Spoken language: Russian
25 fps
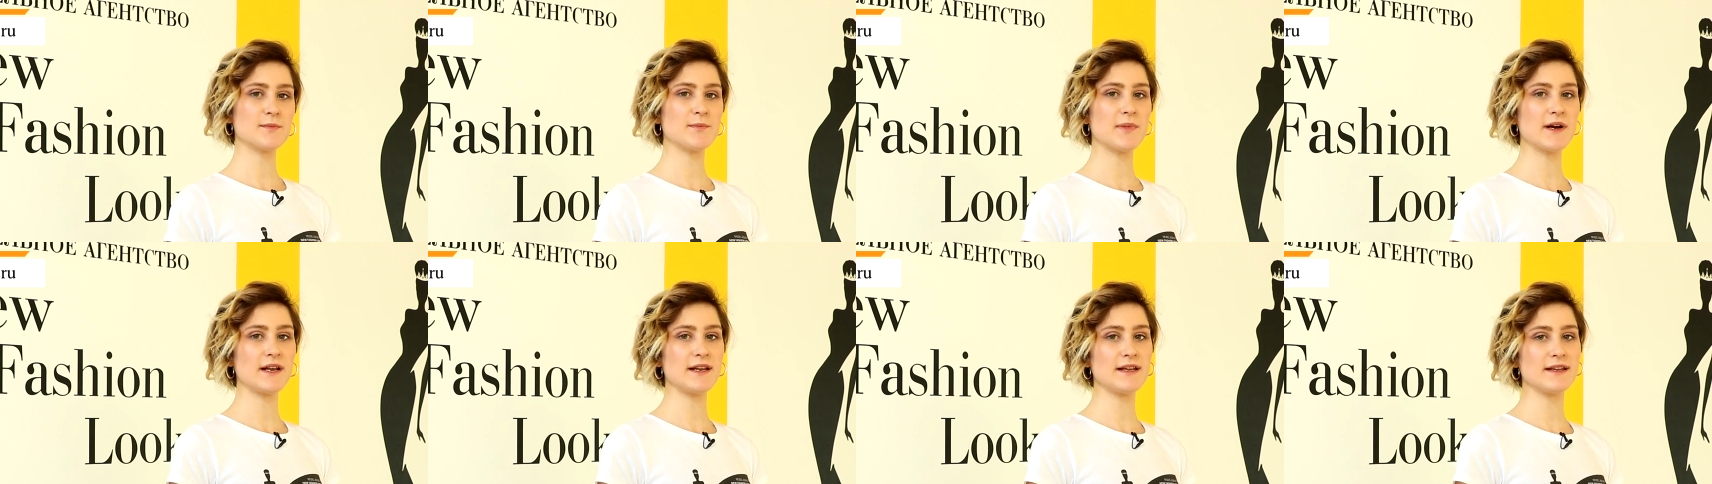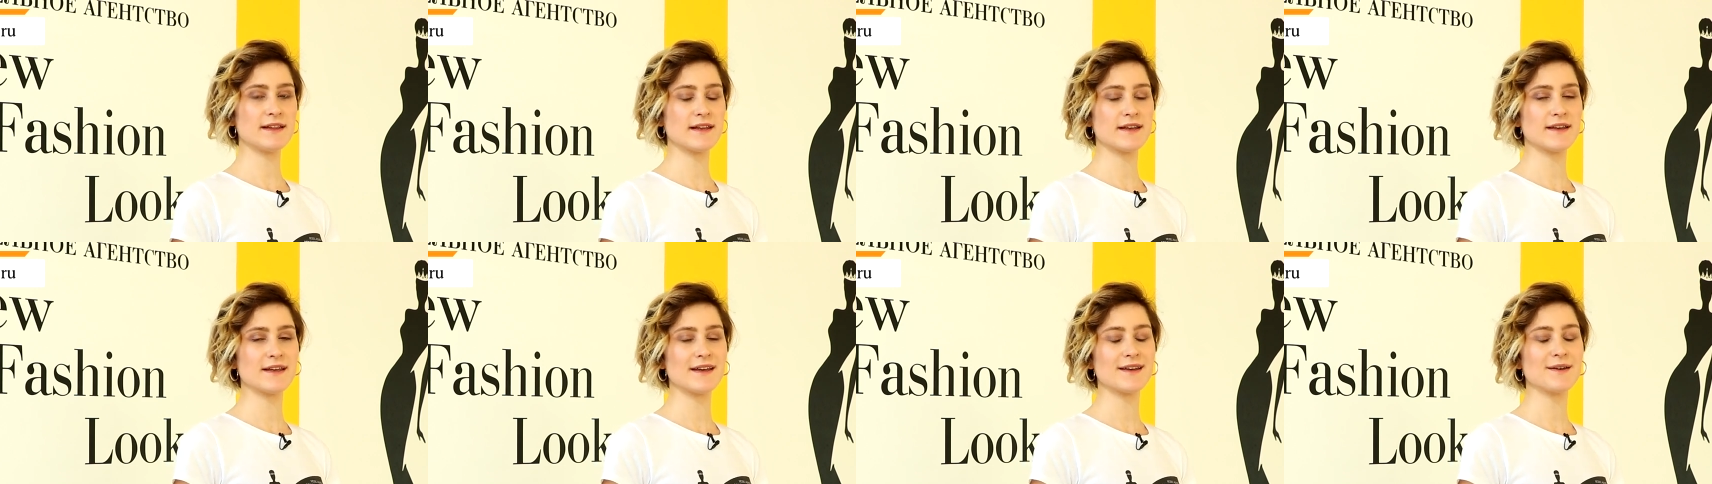
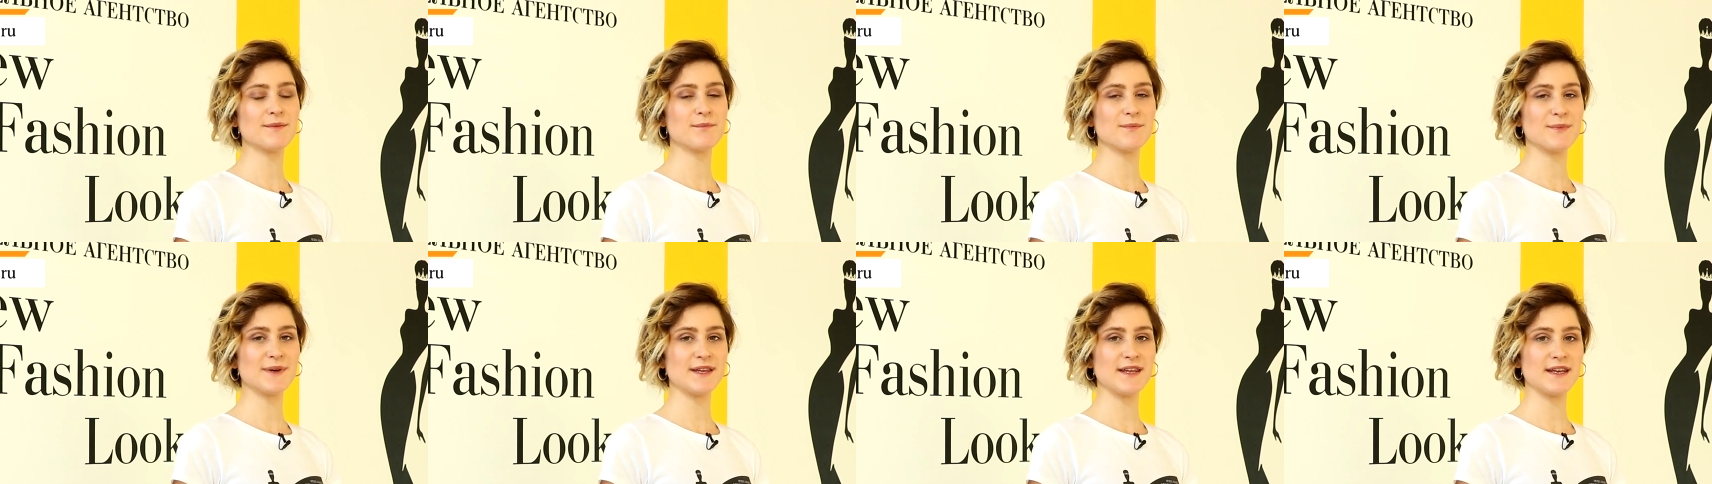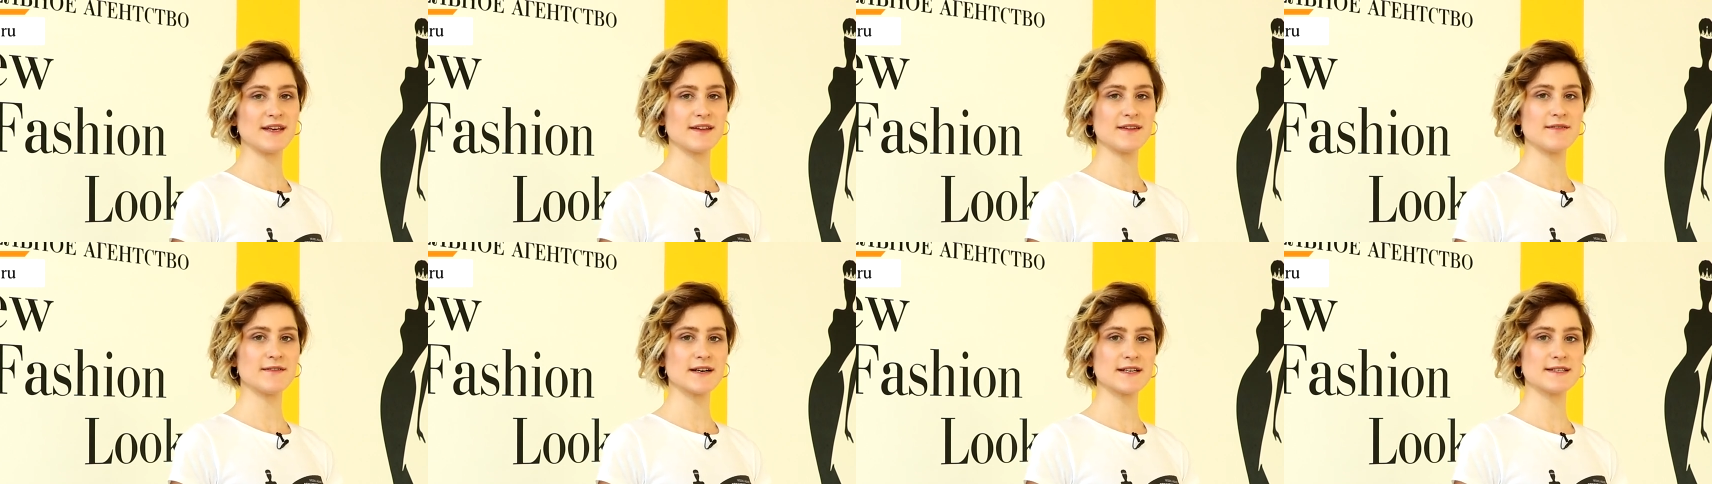Полина,
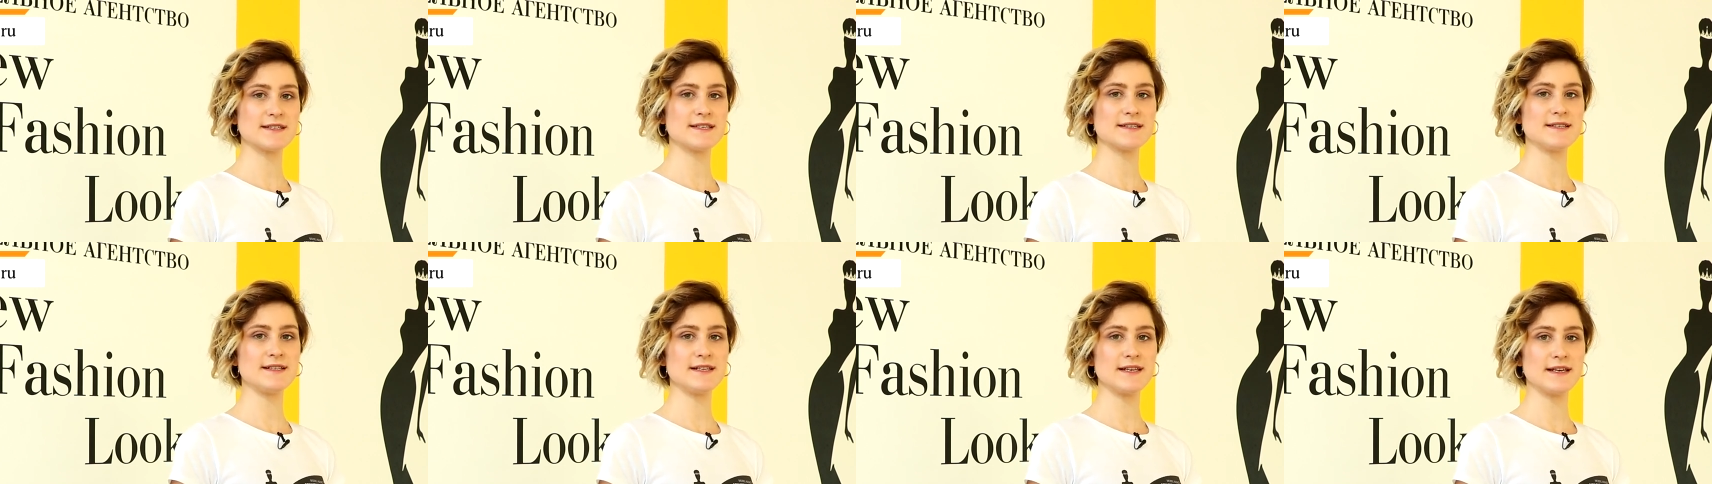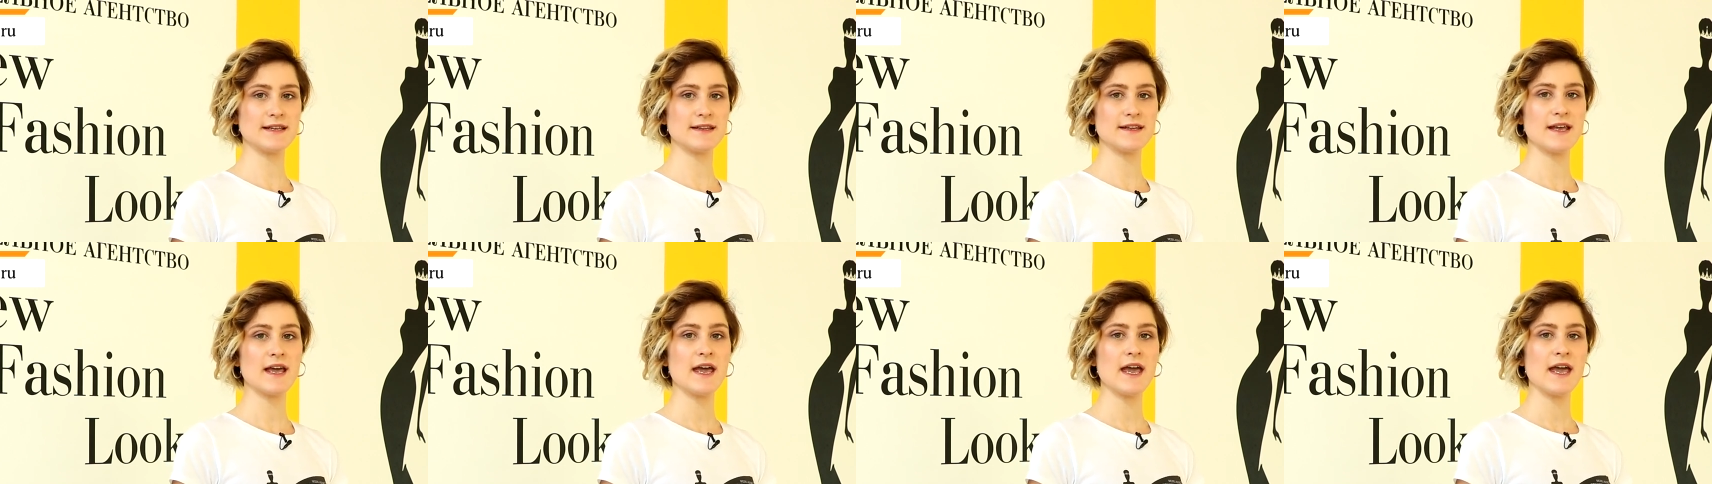мне 20
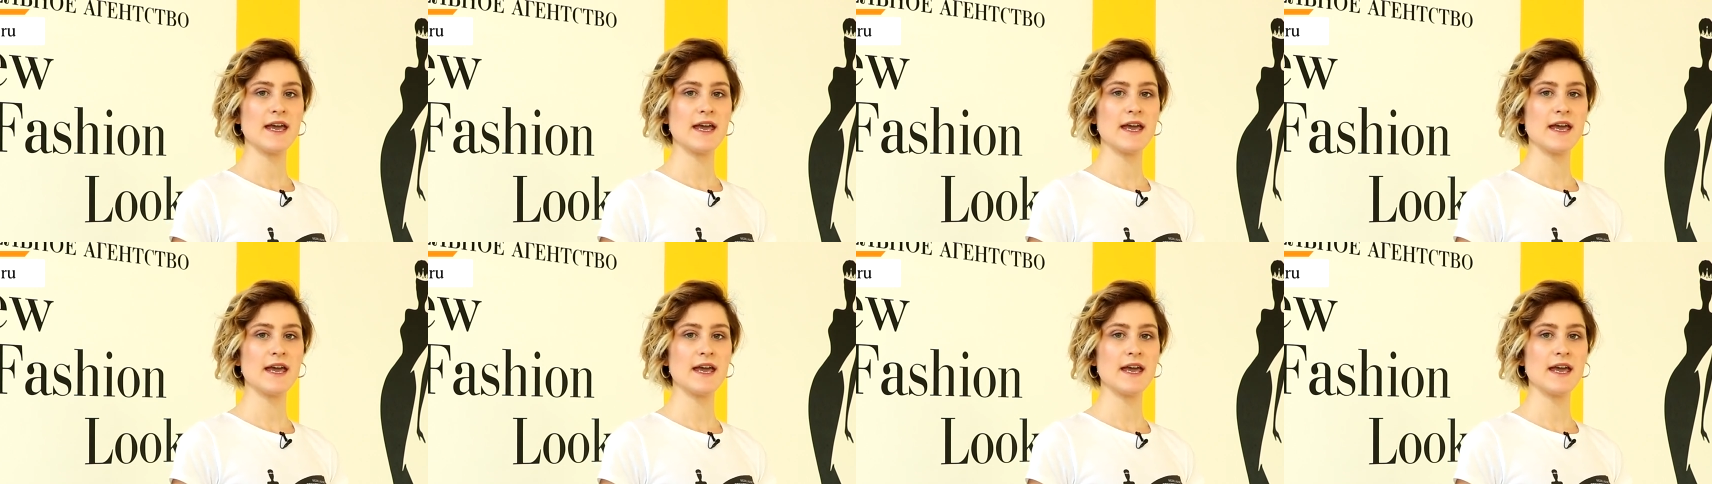лет.